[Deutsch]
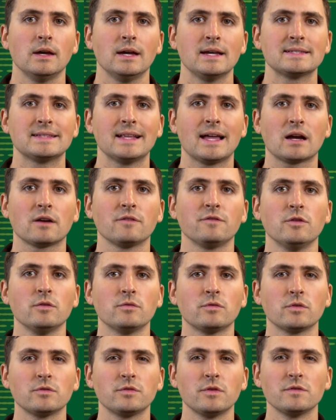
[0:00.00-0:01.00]
Es lagen
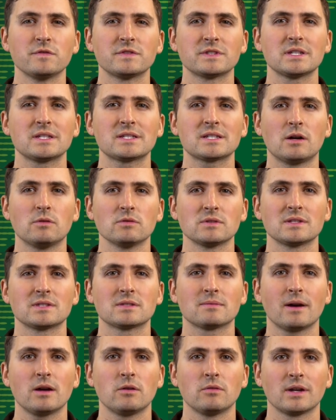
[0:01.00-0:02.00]

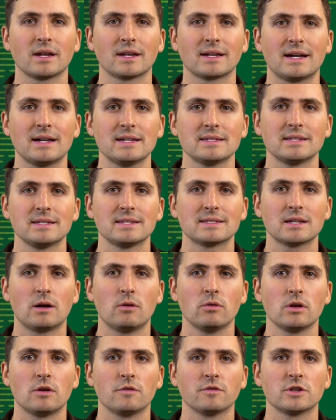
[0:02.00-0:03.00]
55.230
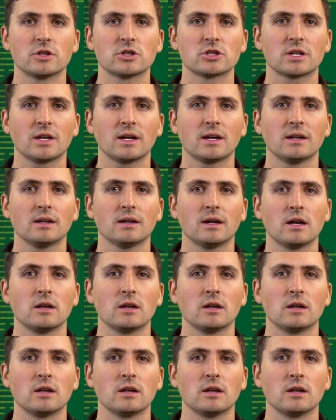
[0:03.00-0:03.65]
Sauen auf der Strecke,